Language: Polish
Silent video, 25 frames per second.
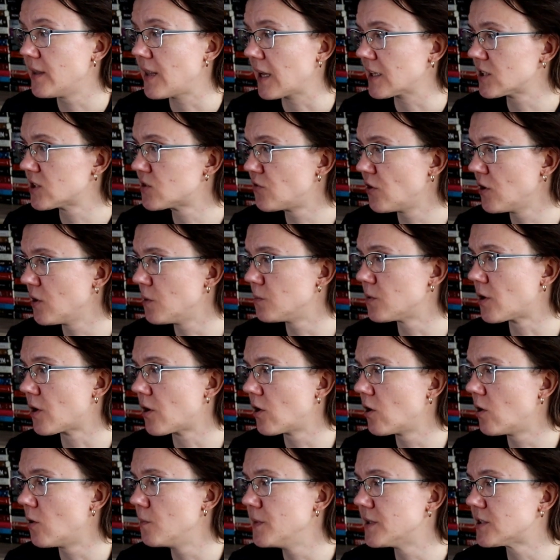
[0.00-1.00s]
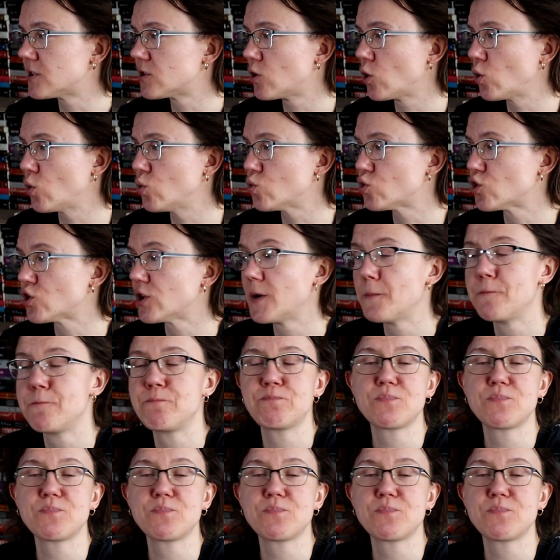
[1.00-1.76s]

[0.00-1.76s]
Tak swoją drogą jest to już